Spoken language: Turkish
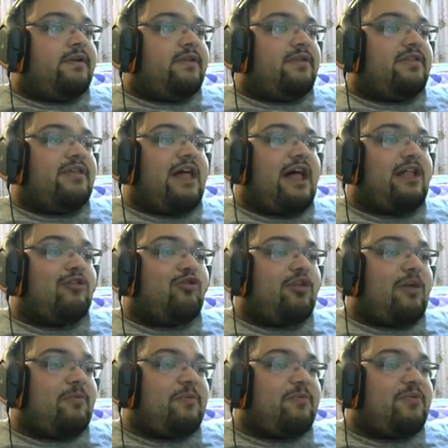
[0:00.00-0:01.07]
Sağ olsun
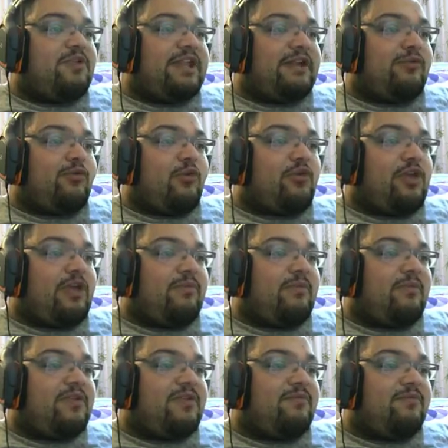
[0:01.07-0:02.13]
yapımcıları göz
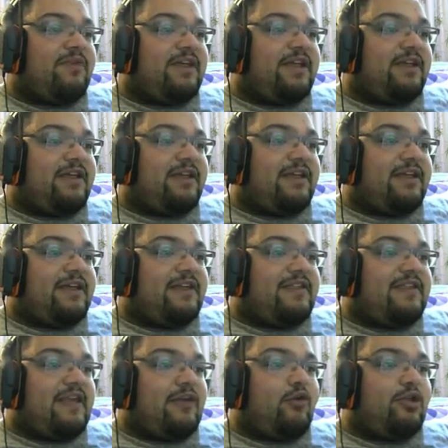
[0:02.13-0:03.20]
atmam için bir e,
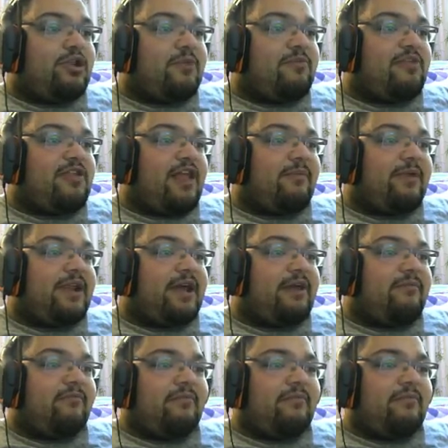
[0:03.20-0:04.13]
şey yollamışlar bana.